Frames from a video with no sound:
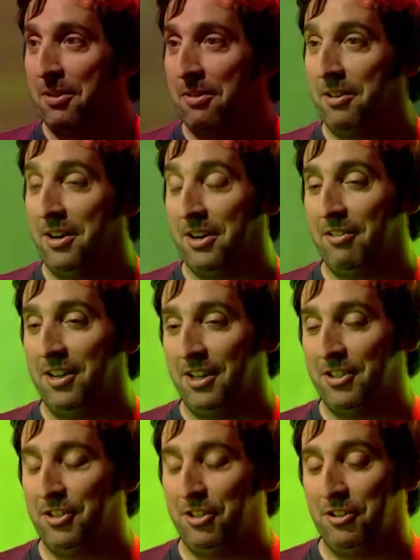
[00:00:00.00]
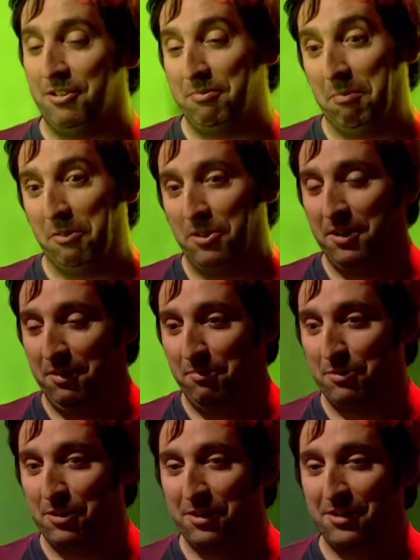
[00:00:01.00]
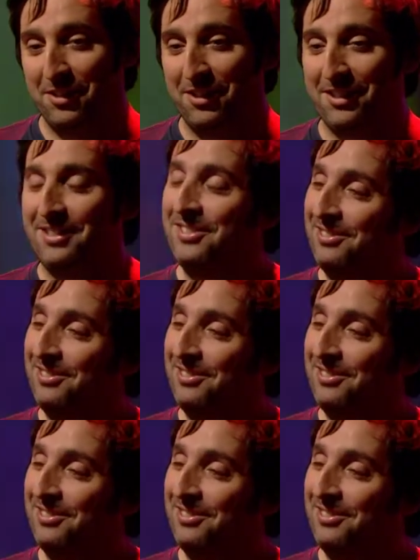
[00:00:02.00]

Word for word: La revelación, sí, puede ser.